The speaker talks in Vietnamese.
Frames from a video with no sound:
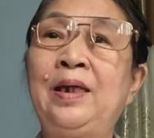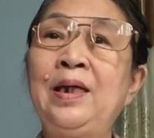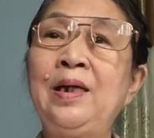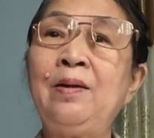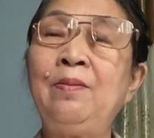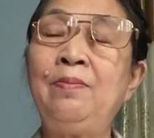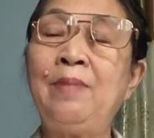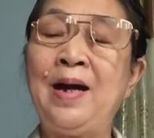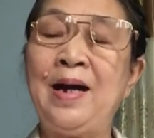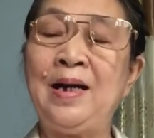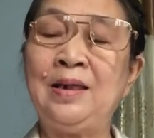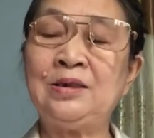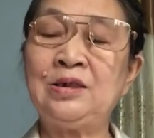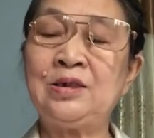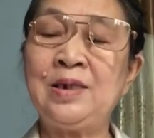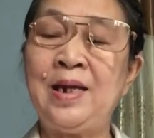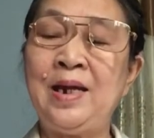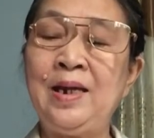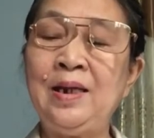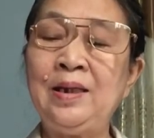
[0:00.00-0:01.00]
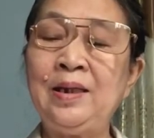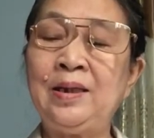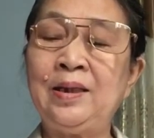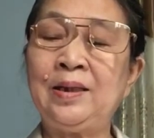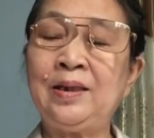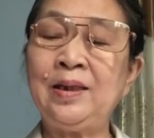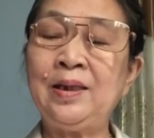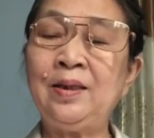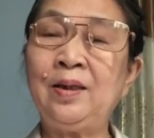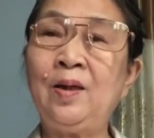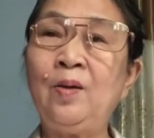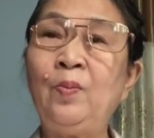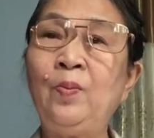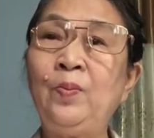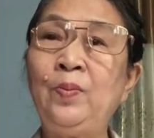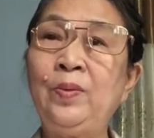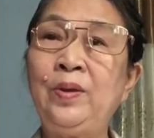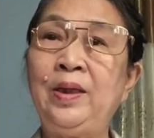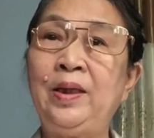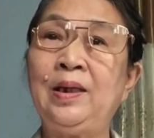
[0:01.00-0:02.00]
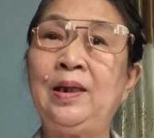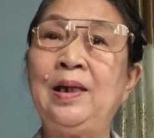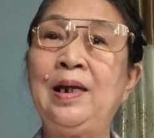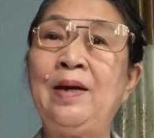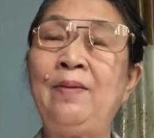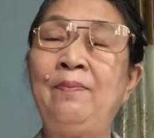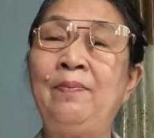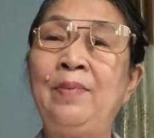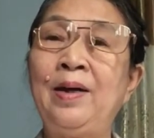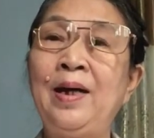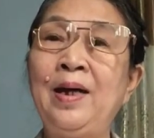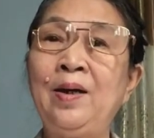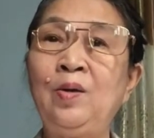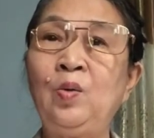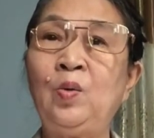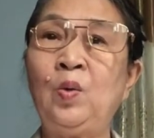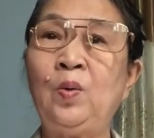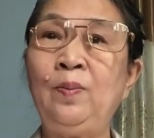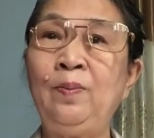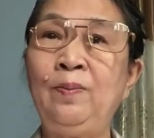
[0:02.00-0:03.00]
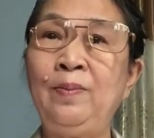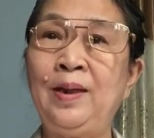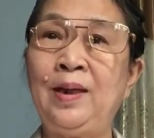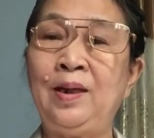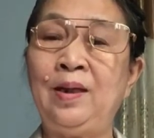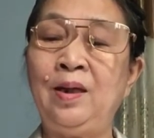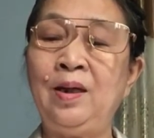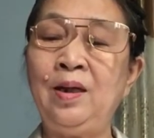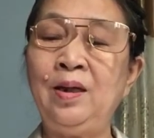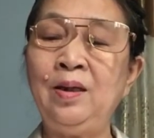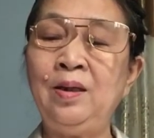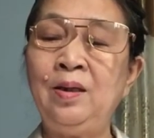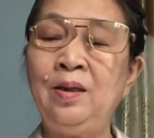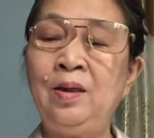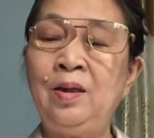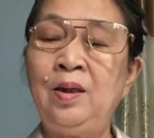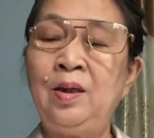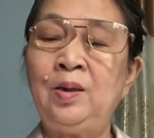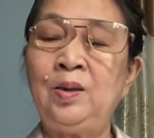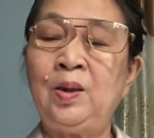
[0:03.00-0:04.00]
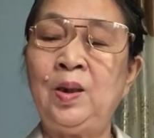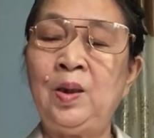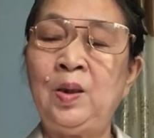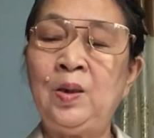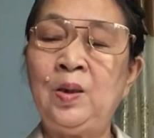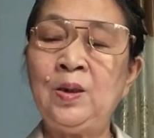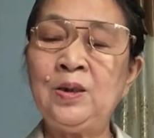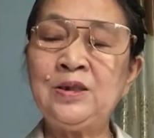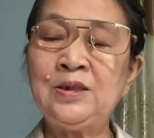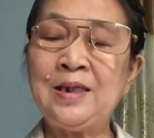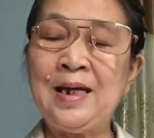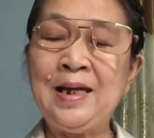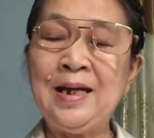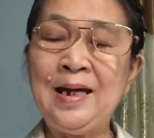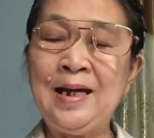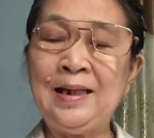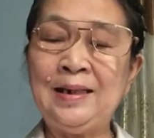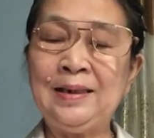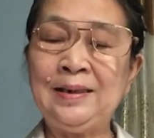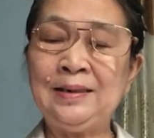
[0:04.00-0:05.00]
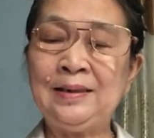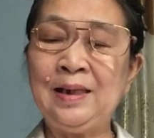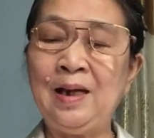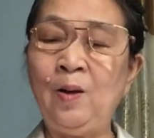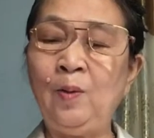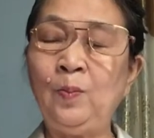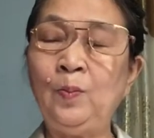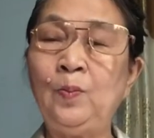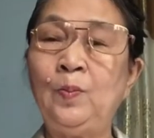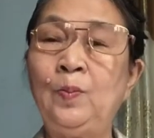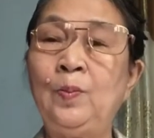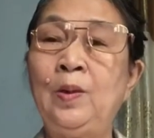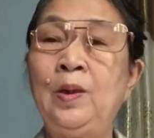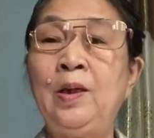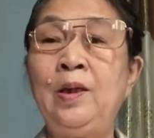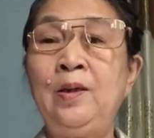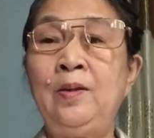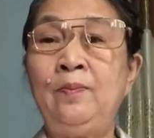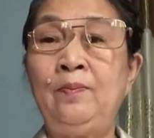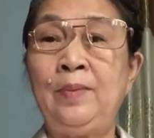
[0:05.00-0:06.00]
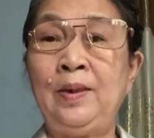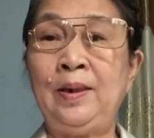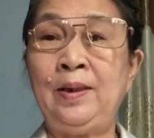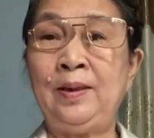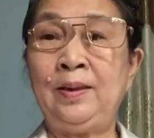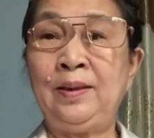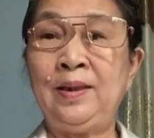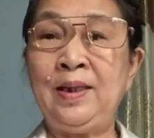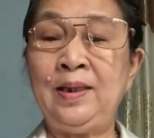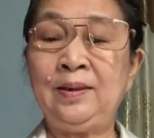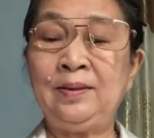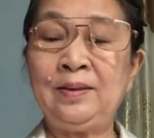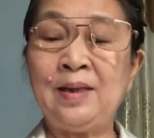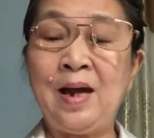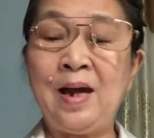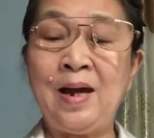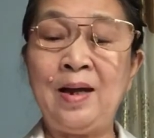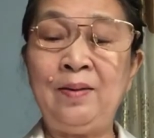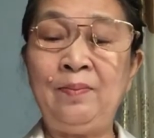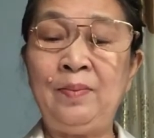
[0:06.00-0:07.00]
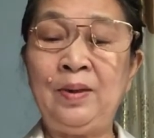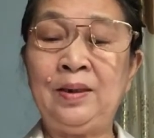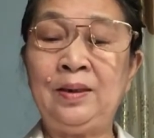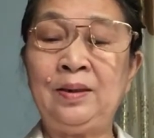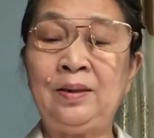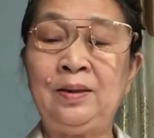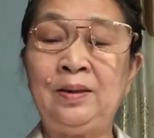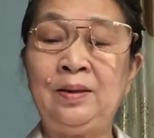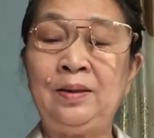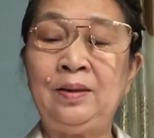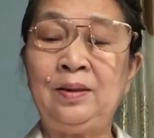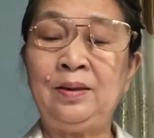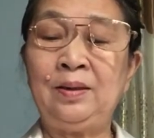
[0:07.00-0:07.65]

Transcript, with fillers: các bạn sẽ thì cái công việc làm ăn của mình đó thì nó sẽ hanh thông mình tiền tài mình